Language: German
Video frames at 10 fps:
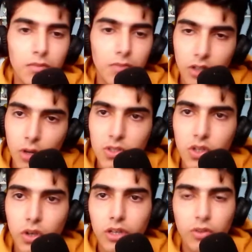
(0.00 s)
Willkommen
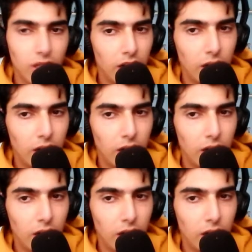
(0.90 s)
zurück oder